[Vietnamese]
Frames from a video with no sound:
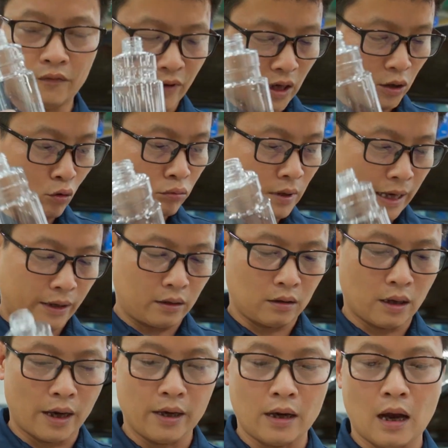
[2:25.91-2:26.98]
Về dung dịch
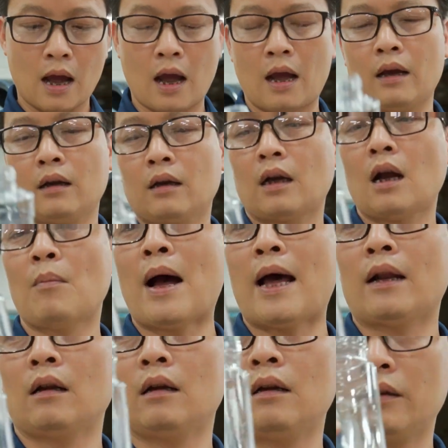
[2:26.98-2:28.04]
thì các
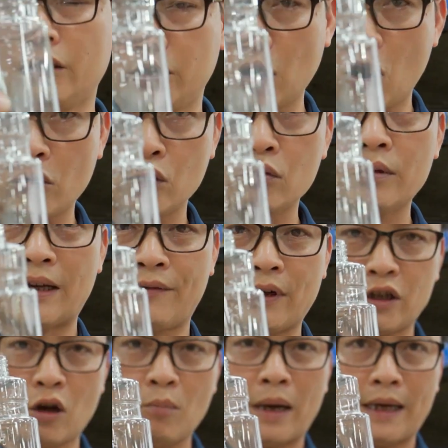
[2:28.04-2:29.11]
bạn cho dung dịch
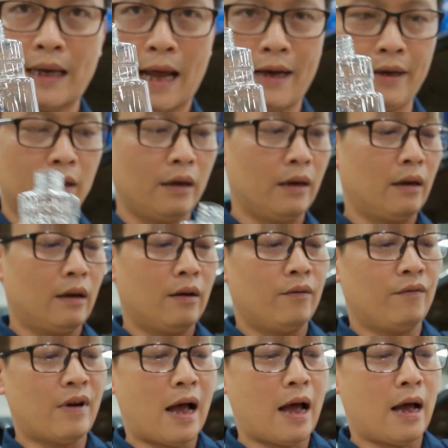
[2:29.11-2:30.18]
vào trong bình này
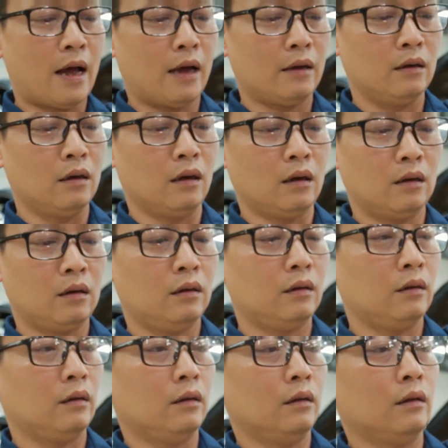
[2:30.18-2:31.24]
và được
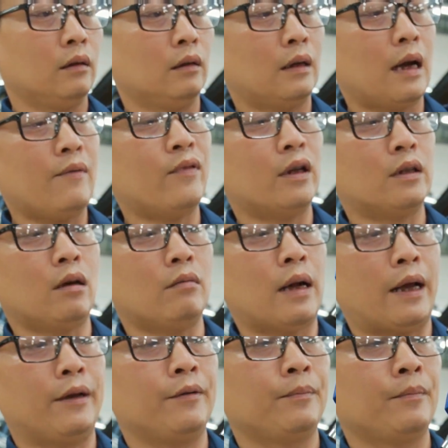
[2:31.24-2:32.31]
nắp vào trong
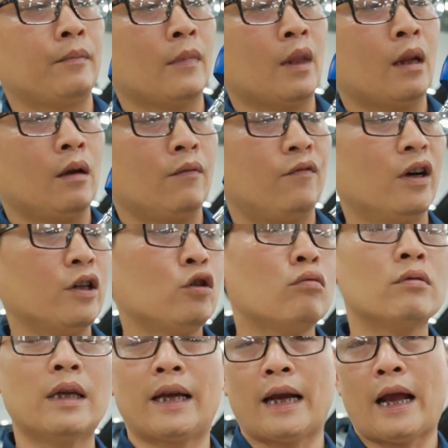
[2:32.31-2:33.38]
này. Với
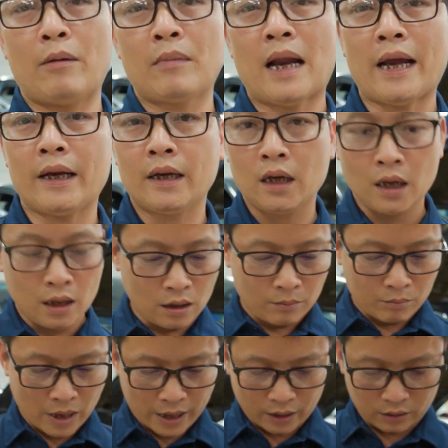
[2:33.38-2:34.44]
dung dịch ngày hôm nay
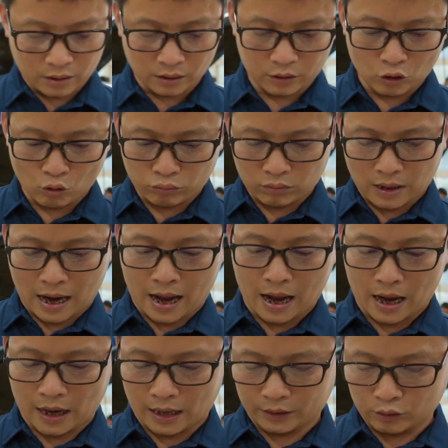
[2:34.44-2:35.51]
mình sử dụng
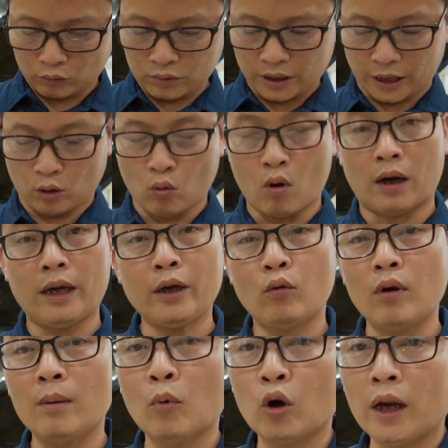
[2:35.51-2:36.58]
là dung dịch của
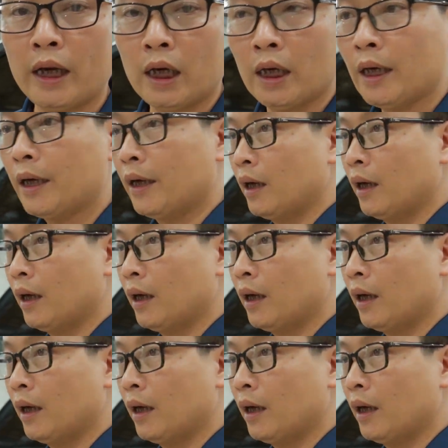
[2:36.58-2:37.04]
Liqui Moly.